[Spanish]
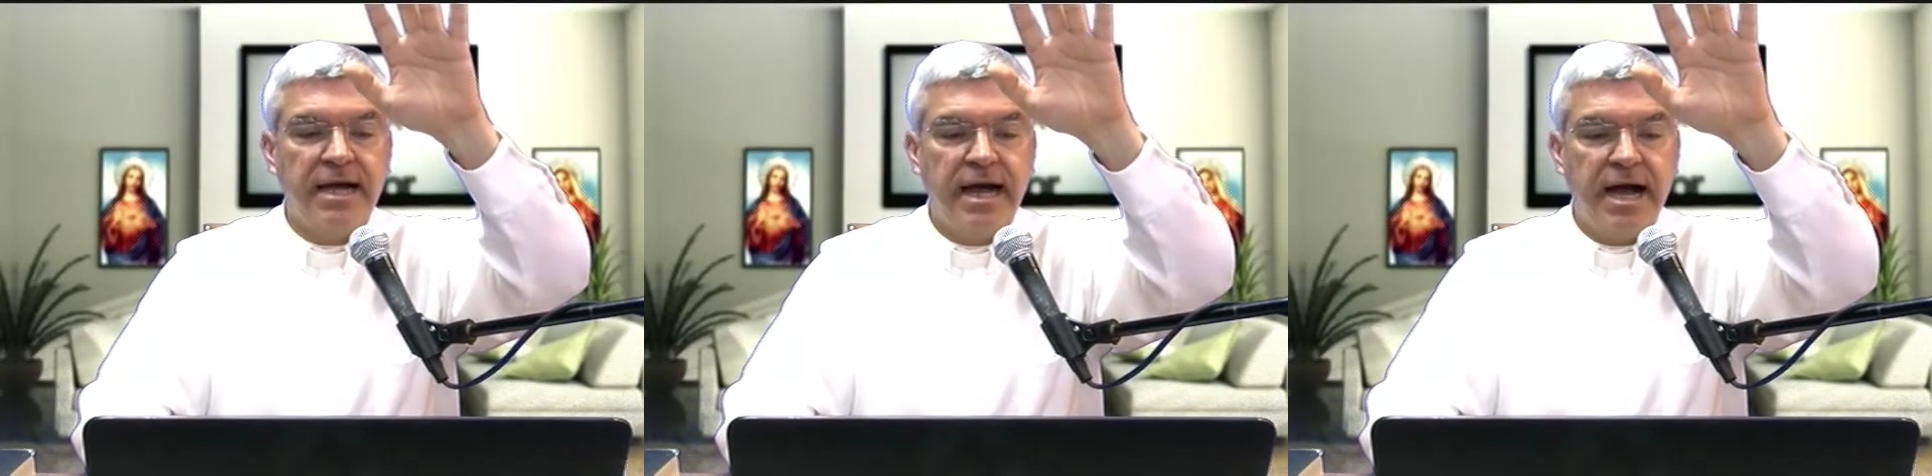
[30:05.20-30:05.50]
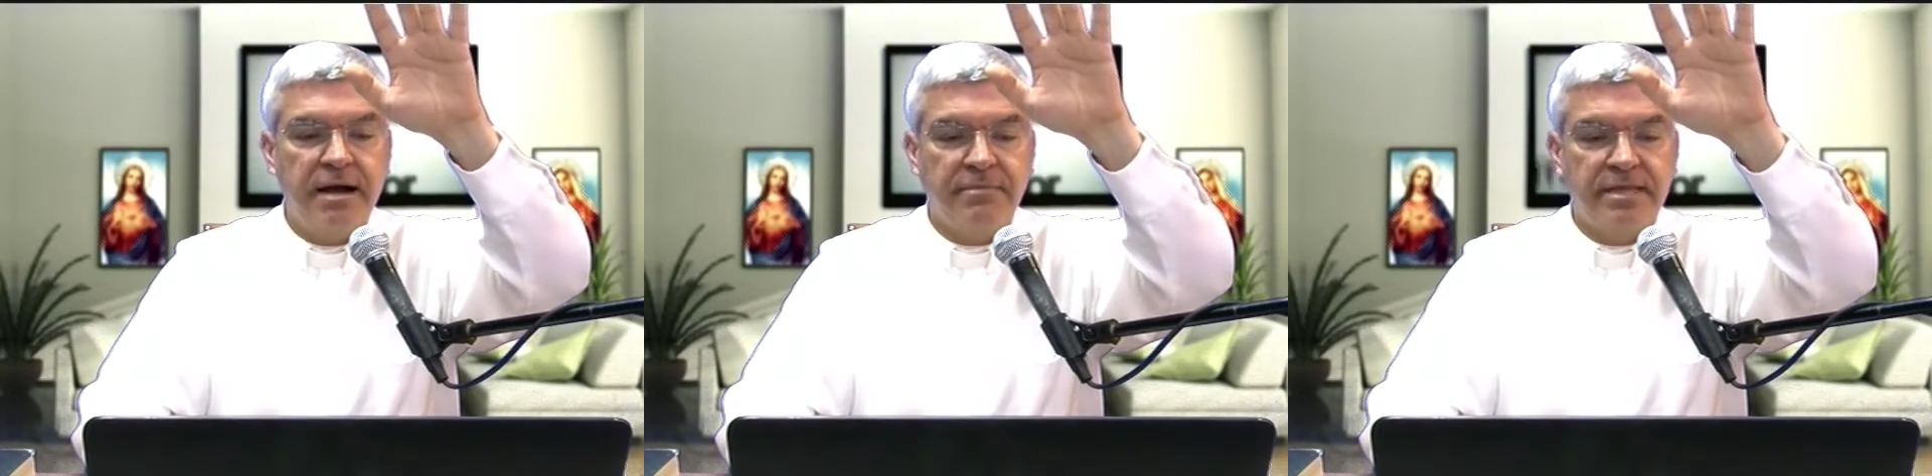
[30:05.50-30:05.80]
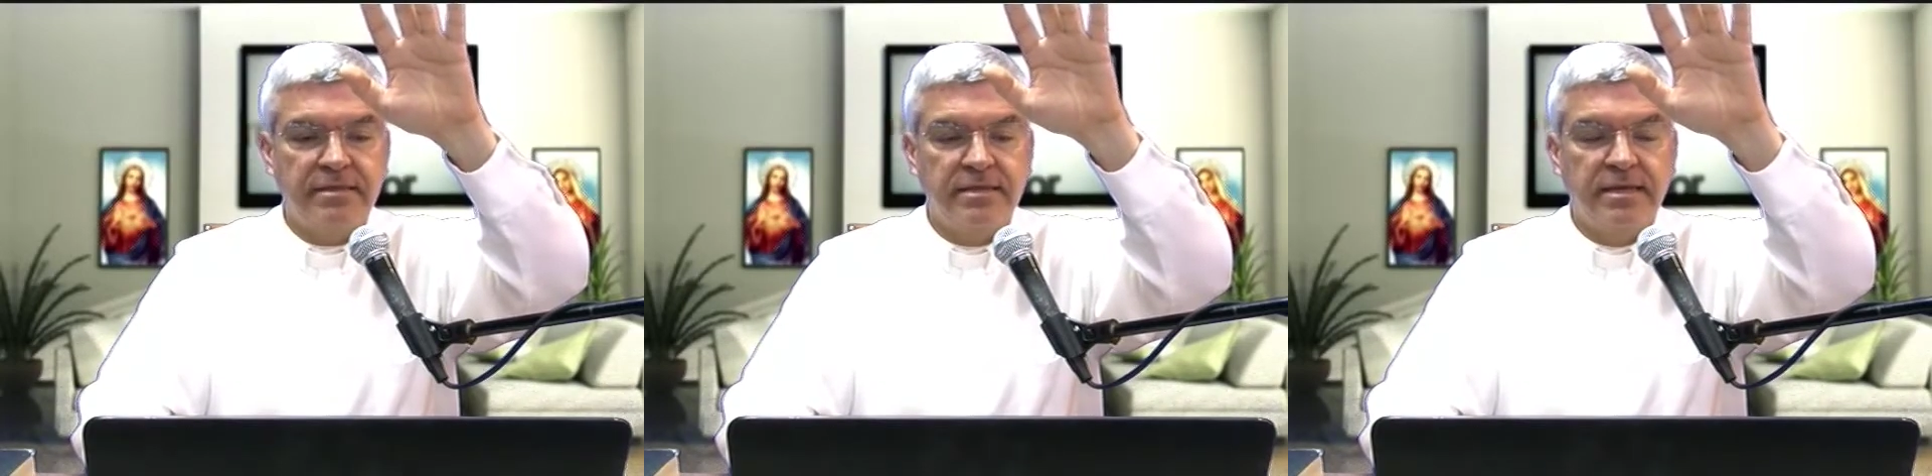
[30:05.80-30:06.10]

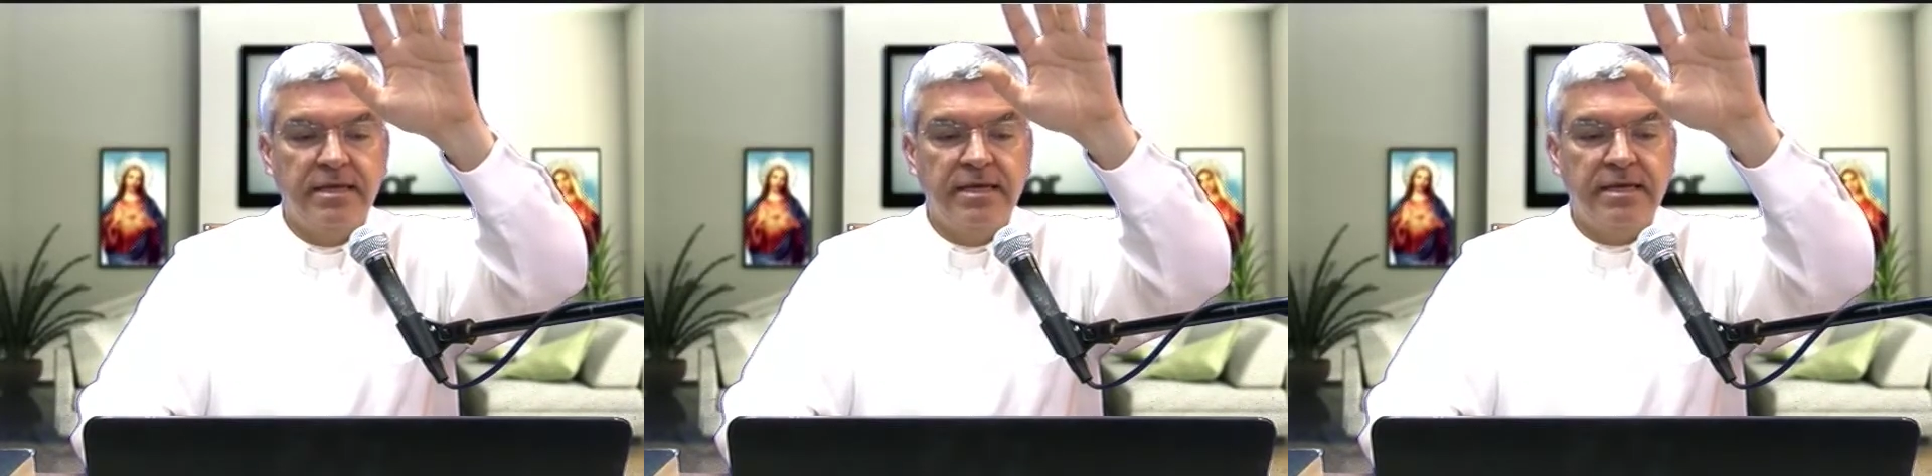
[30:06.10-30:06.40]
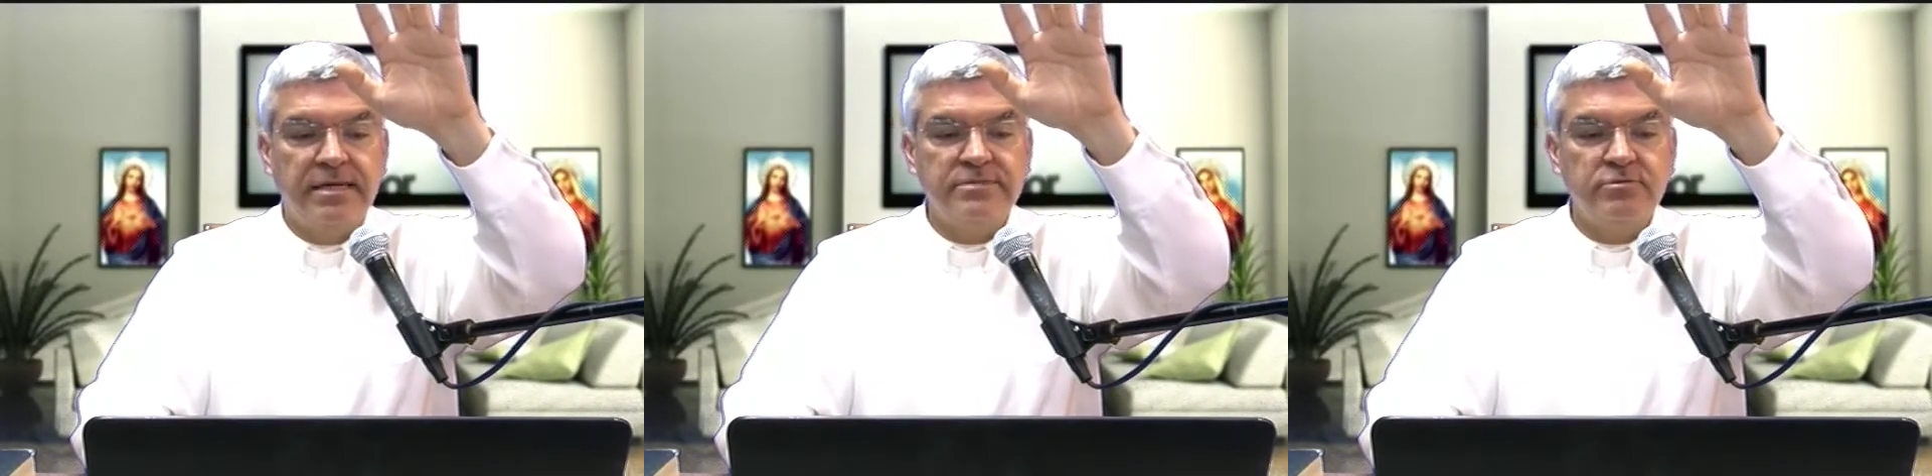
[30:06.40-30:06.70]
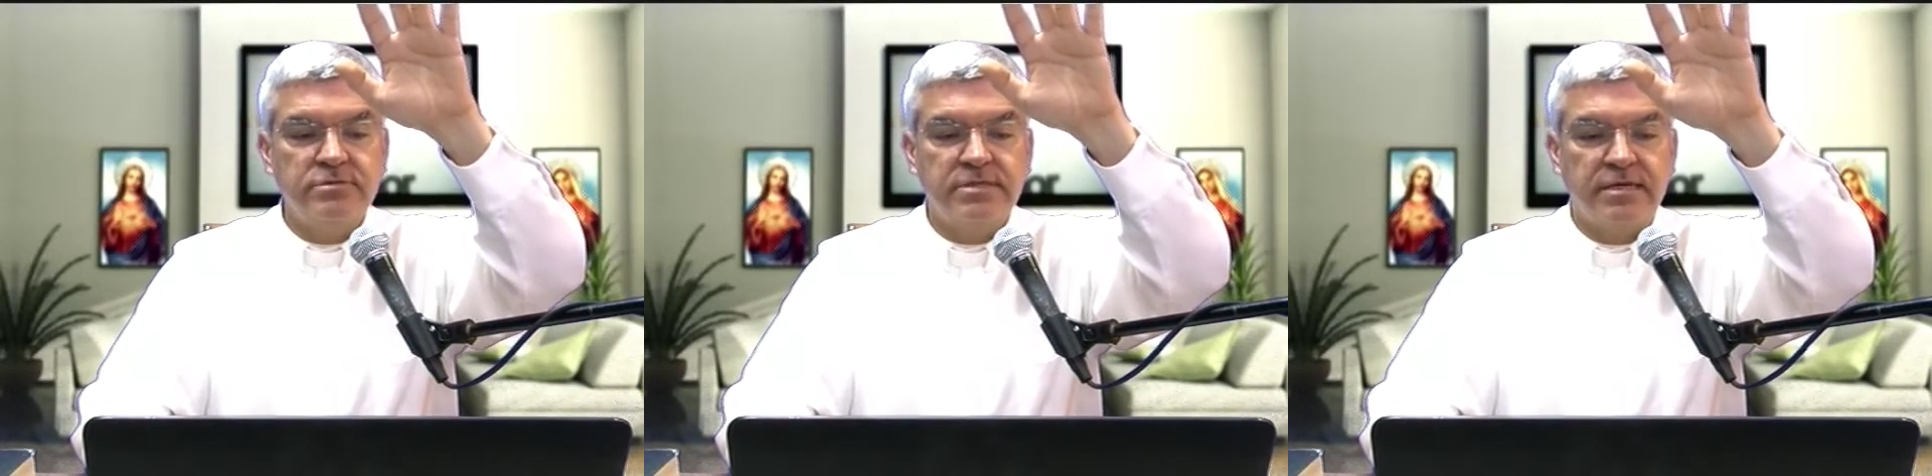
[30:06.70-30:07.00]
Amén.
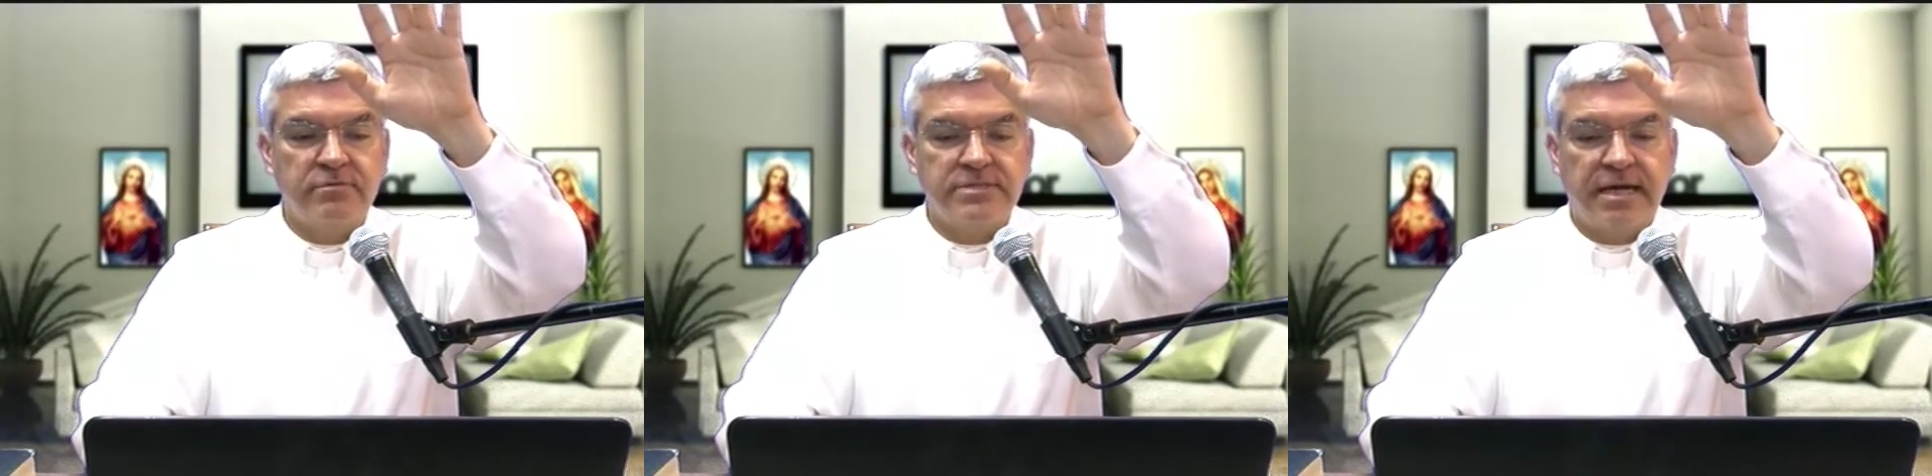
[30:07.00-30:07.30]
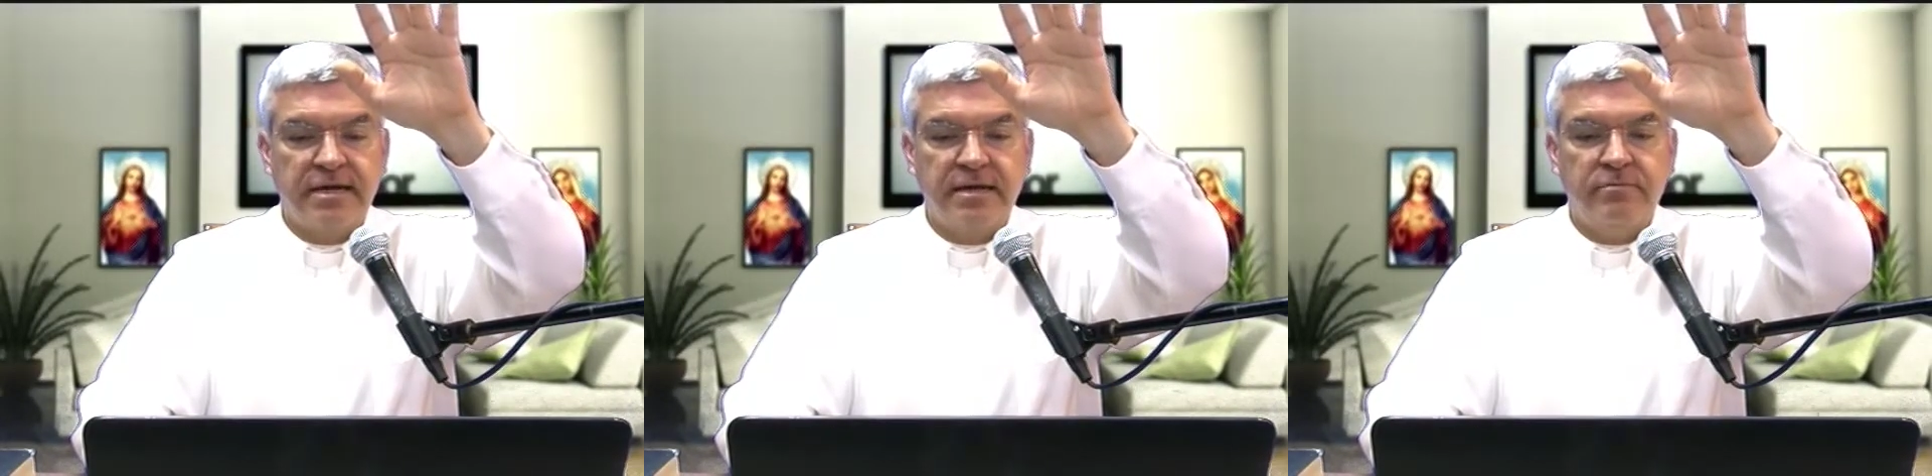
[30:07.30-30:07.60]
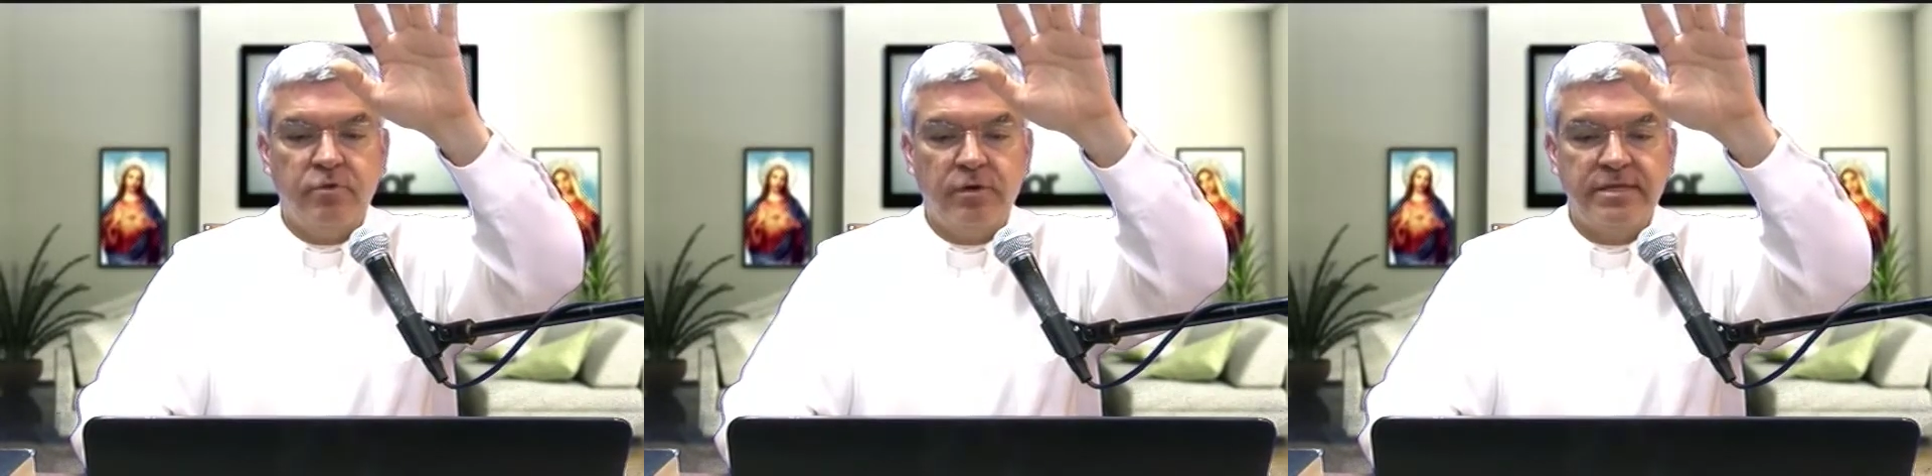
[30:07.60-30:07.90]
Jesús, que tu sangre
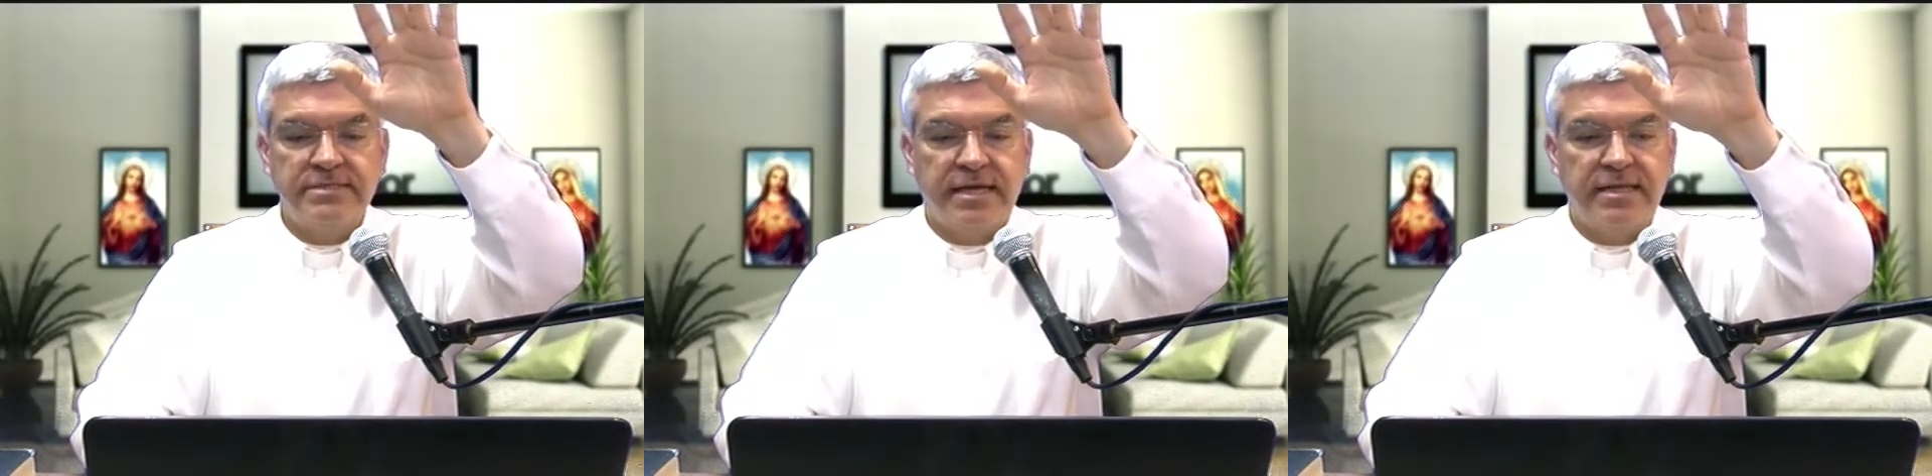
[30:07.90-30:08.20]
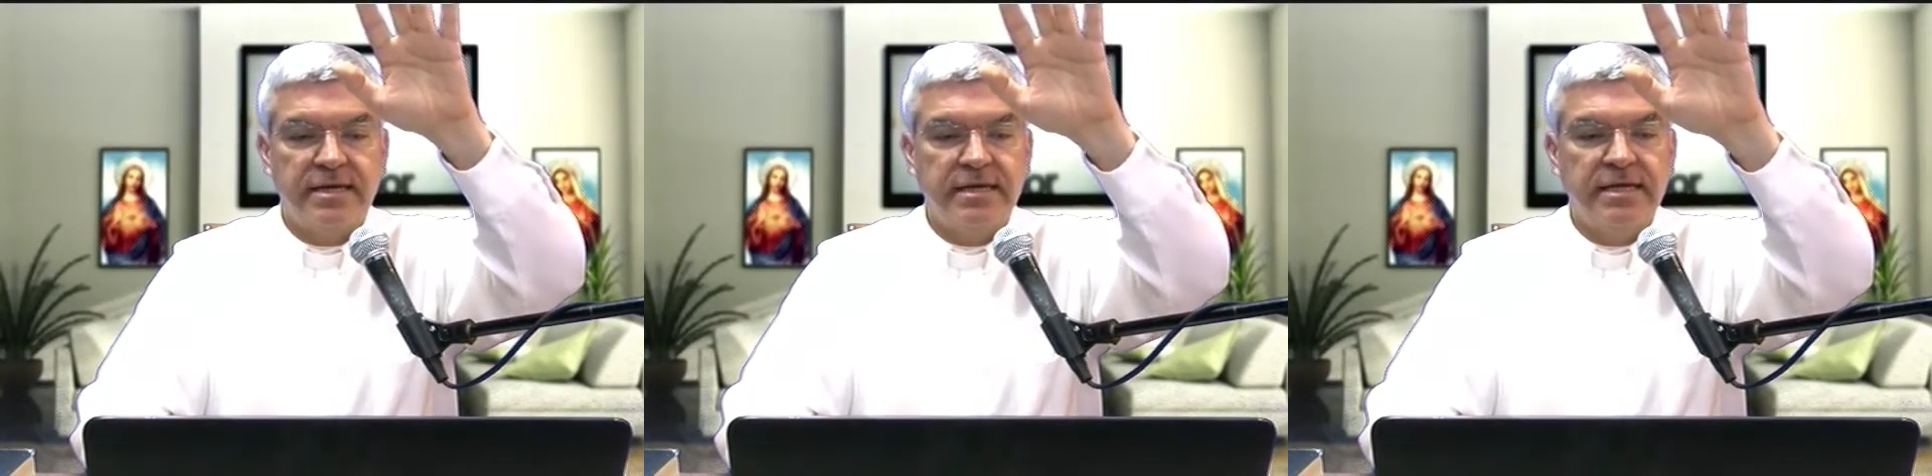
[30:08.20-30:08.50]
pura y sana